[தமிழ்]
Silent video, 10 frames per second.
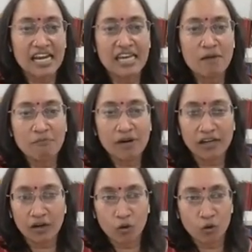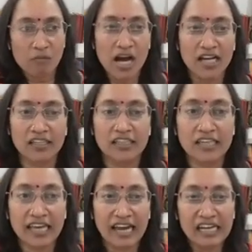செய்யப்பட்ட குணமானது
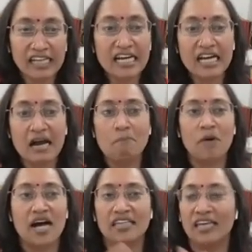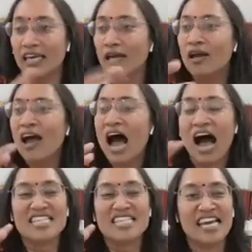என்னது கம்பாதிகி
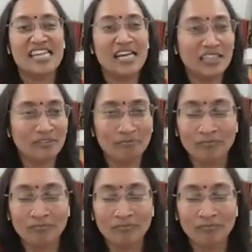அசைதல்